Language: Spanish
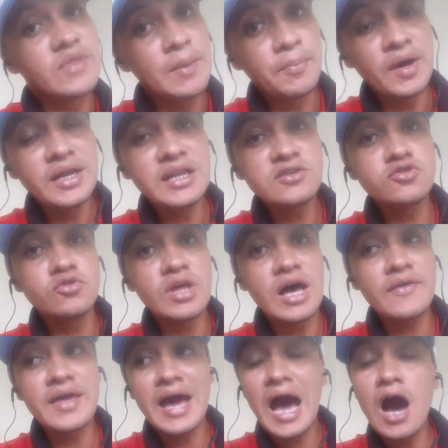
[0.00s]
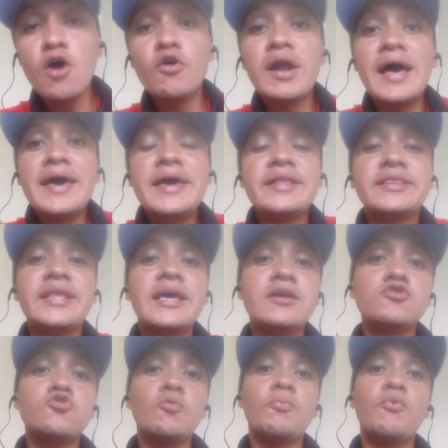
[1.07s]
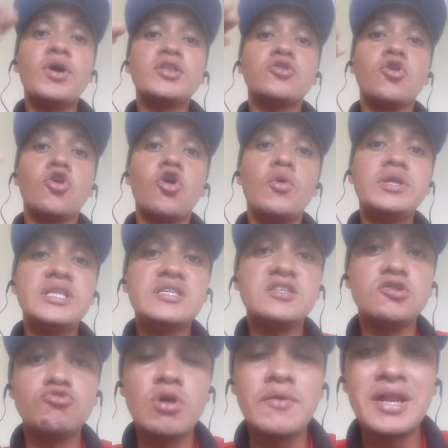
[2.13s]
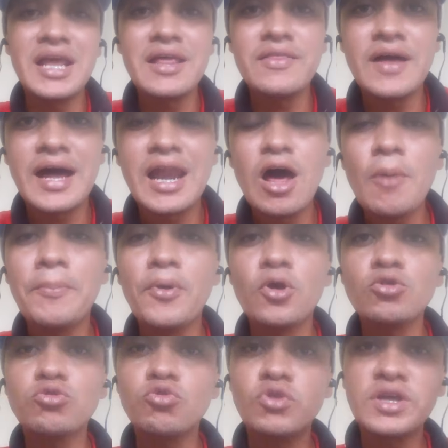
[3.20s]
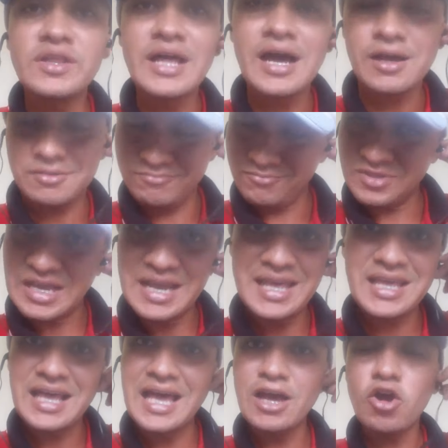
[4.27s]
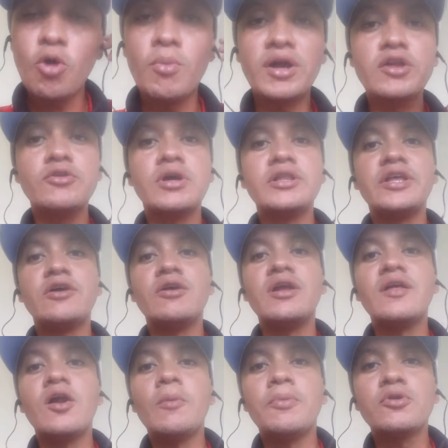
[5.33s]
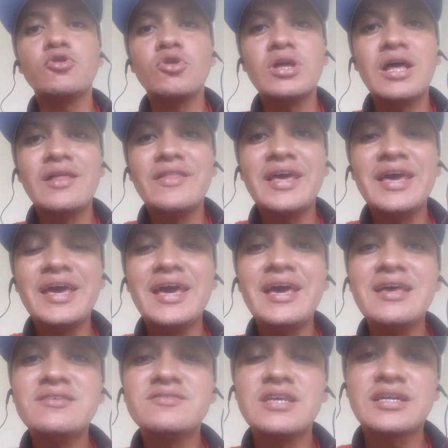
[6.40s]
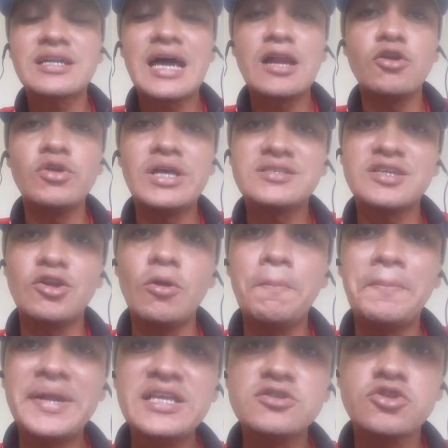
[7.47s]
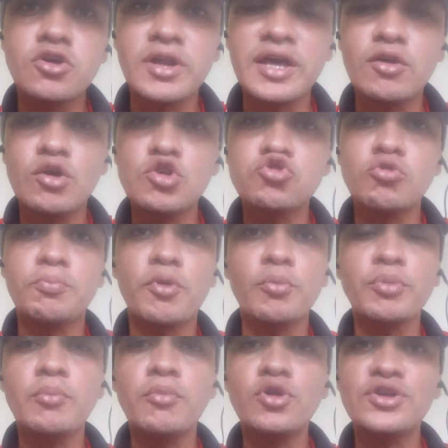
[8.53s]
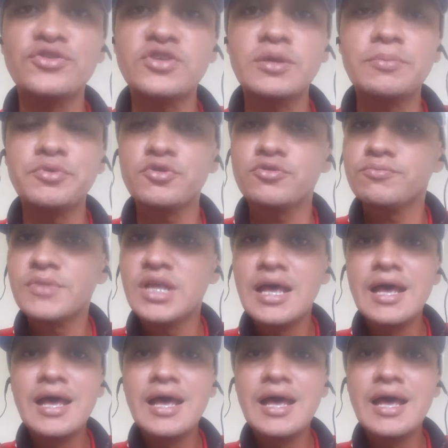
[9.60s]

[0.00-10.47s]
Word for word: después en las ciudades. Ahora este supuesto COVID-19 les da la oportunidad, o sea, les cae como anillo al dedo, les da la oportunidad de encerrarlos y hacerlos prisioneros en sus propios municipios.